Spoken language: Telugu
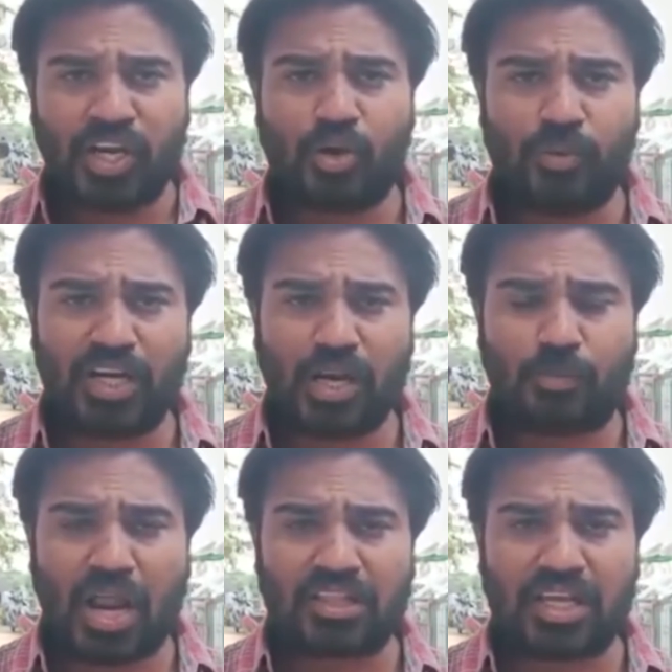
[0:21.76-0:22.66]
వెనుకబడిన
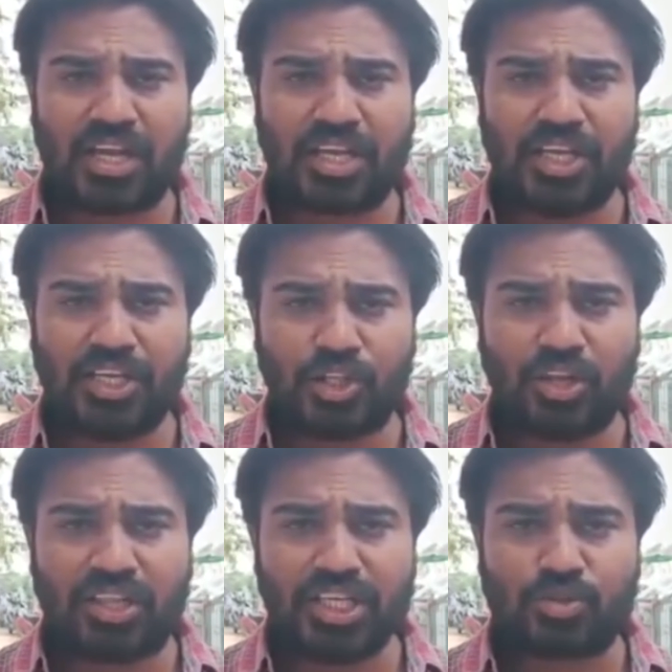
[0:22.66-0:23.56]
ప్రాంతానికి
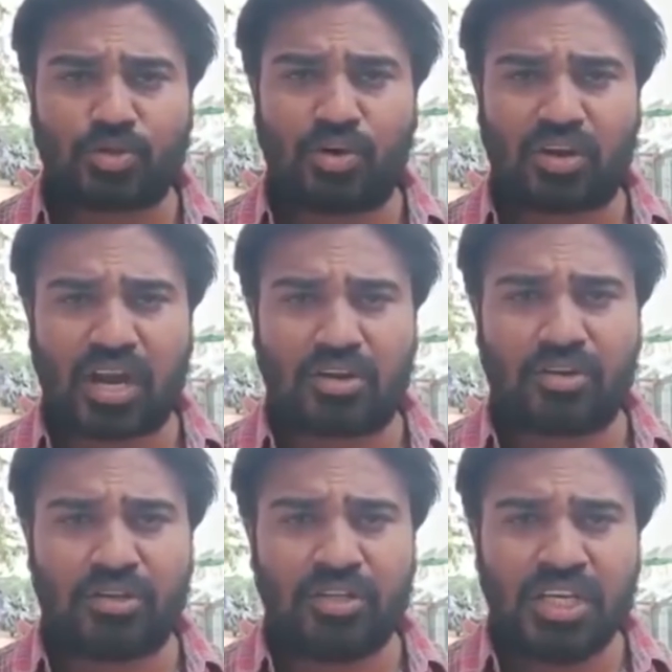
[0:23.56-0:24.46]
నిధులు
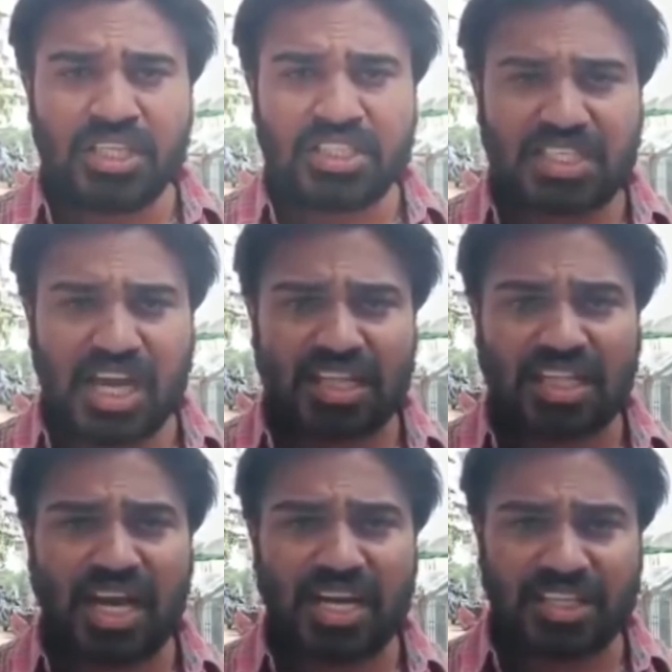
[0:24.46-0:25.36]
తీసుకురావడం
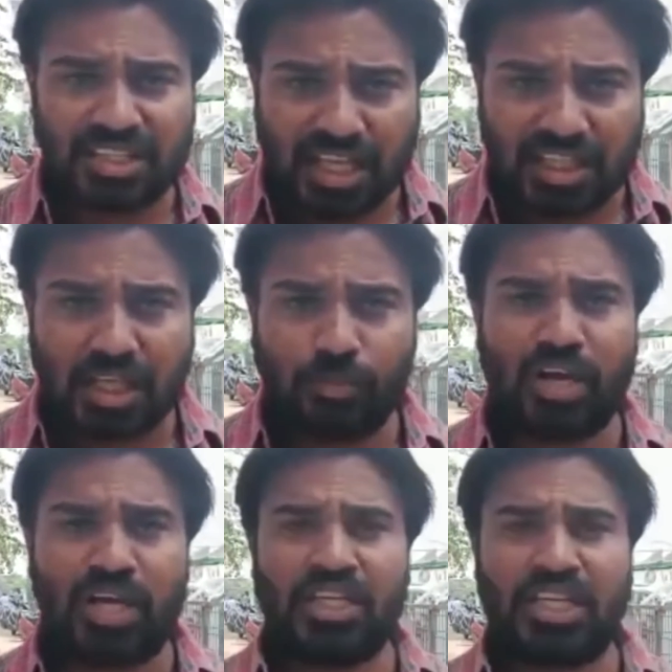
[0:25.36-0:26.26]
చేతకాని
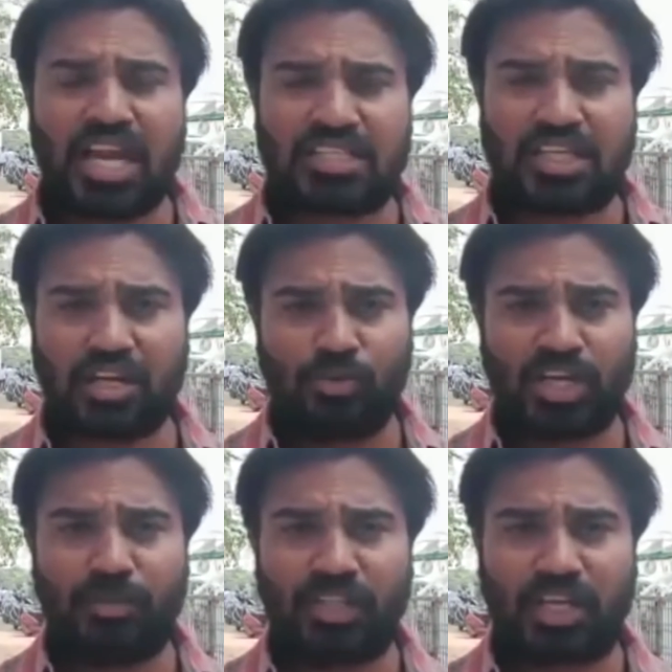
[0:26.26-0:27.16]
దద్దమ్మ ఈ రాష్ట్రానికి
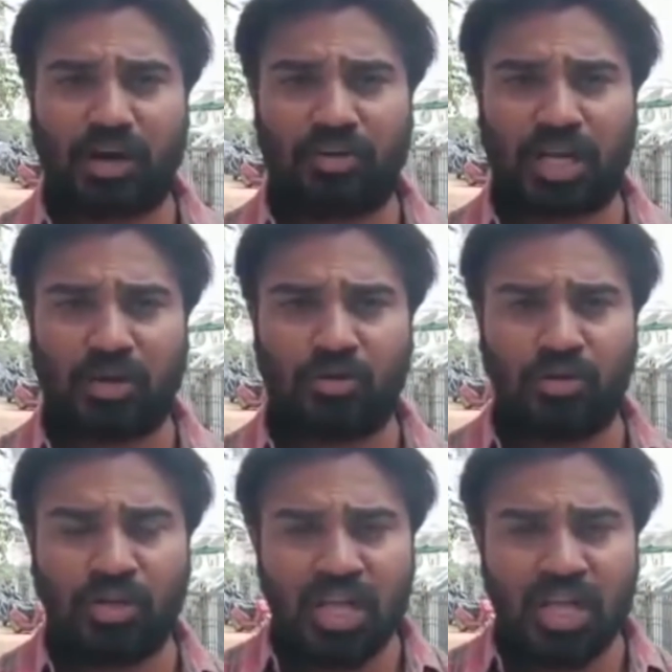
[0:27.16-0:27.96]
ముఖ్యమంత్రిగా ఉన్నారు